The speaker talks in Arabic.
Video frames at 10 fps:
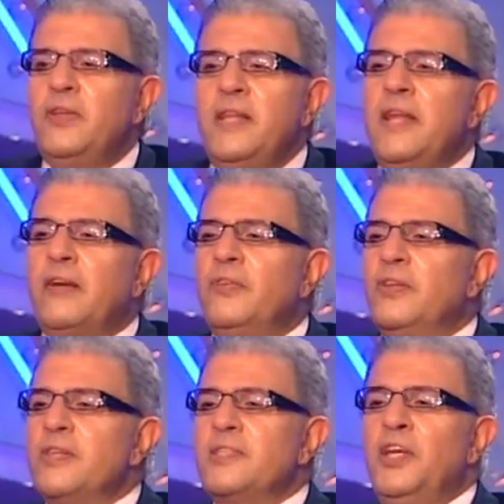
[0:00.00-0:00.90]
افرض انك
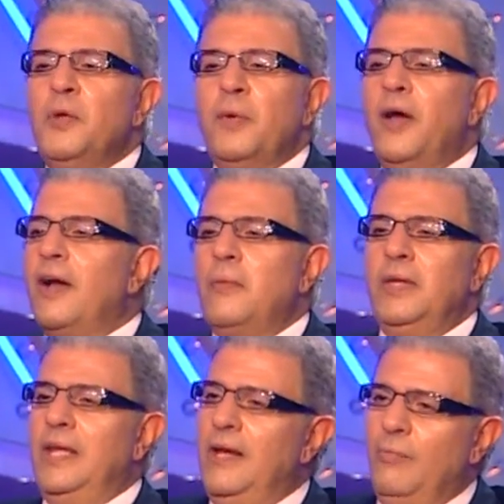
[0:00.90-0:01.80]
في انتظار امراه
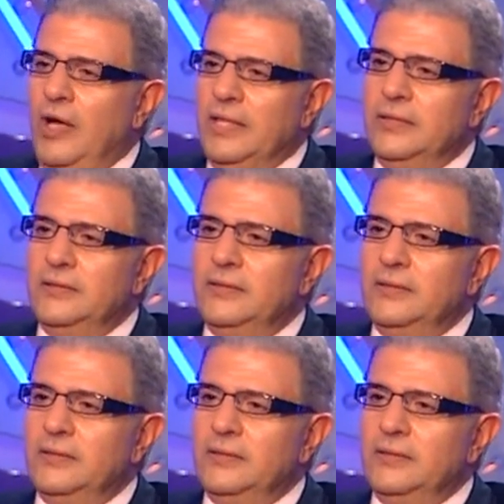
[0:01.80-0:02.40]
جميله يا ابو علي